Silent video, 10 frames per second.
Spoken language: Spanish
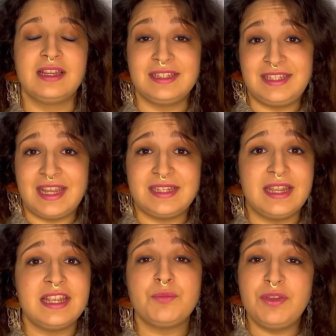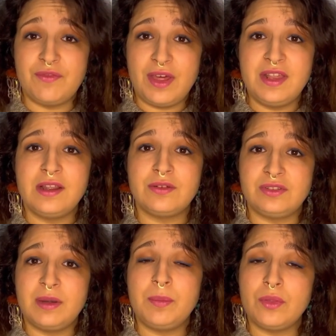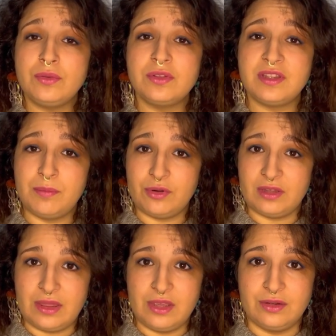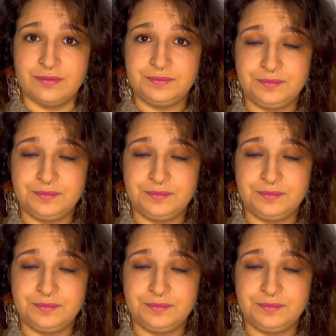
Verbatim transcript: 6. Es muy fácil encontrar productos de importación.